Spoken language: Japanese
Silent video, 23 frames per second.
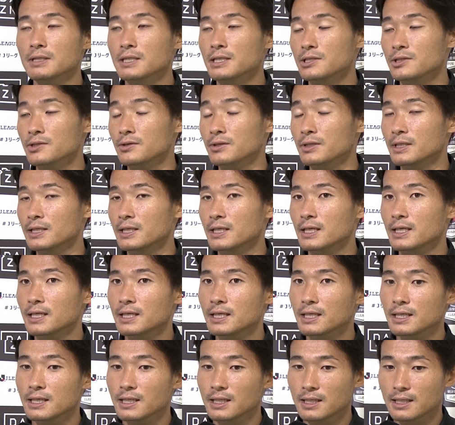非常にね
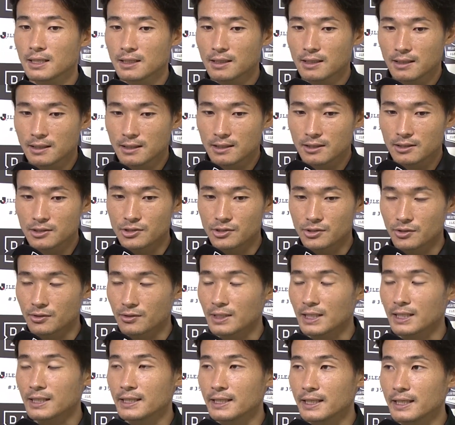重要
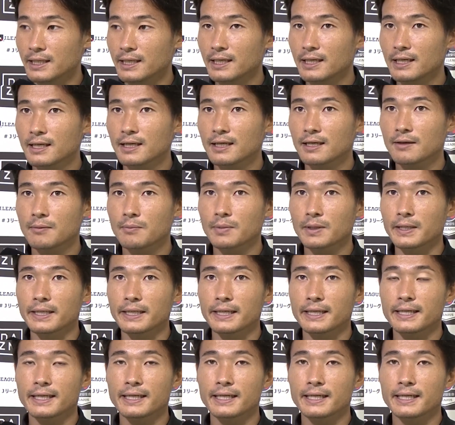なんでやっぱり